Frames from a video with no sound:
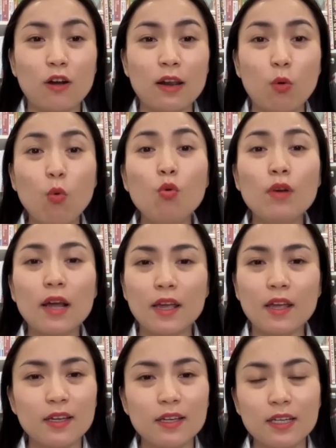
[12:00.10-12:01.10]
gọi là
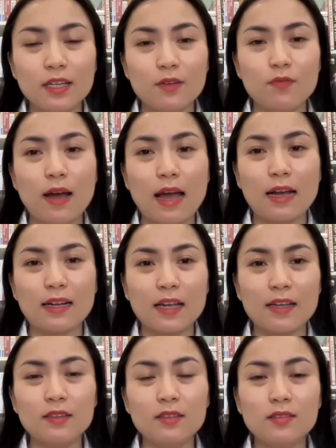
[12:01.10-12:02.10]
ure và
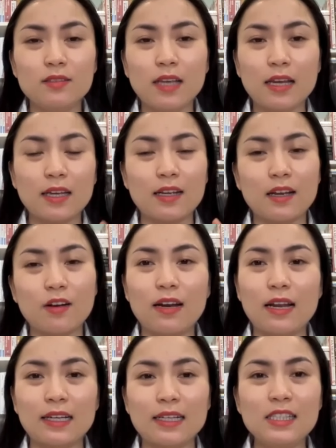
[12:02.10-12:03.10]
cái cái cái cái gọi
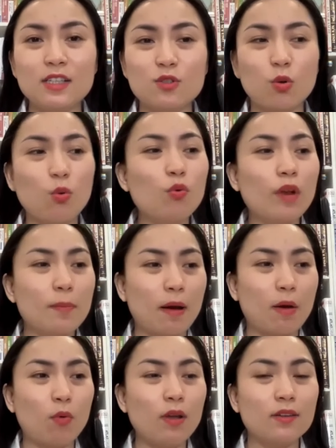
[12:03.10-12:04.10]
là cái chỉ số ure
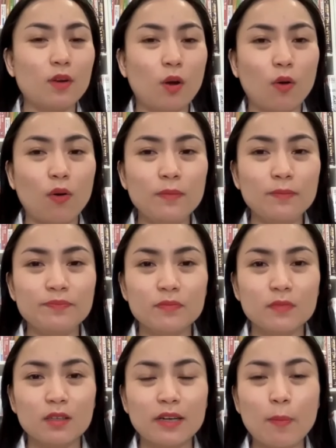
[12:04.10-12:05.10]
máu ấy nó
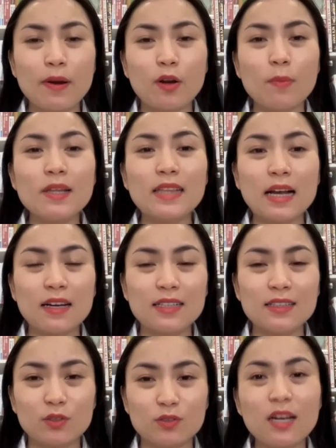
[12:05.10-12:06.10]
nếu mà nó bị tăng
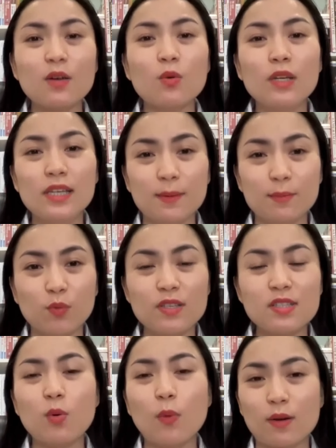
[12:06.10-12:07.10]
lên thì nó rất là nguy hiểm đối với
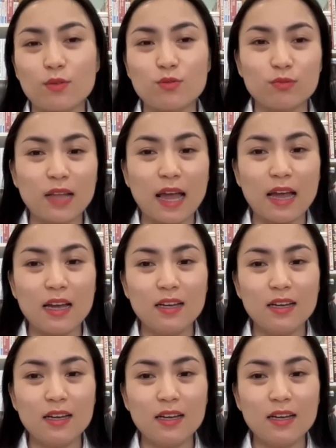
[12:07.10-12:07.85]
sức khỏe của chúng ta